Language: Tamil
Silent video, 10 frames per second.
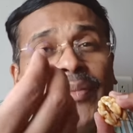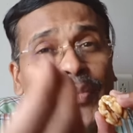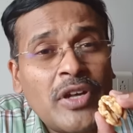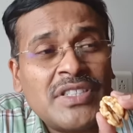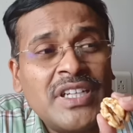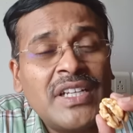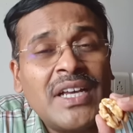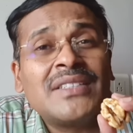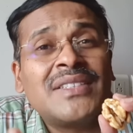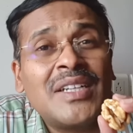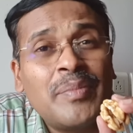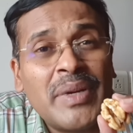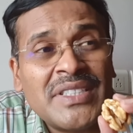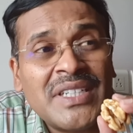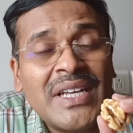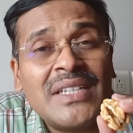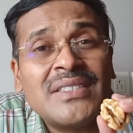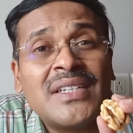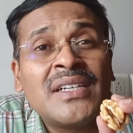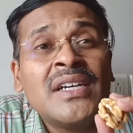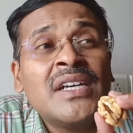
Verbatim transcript: ப்ராஸ்டேட் கேன்சர் பிரஸ்ட் கேன்சர்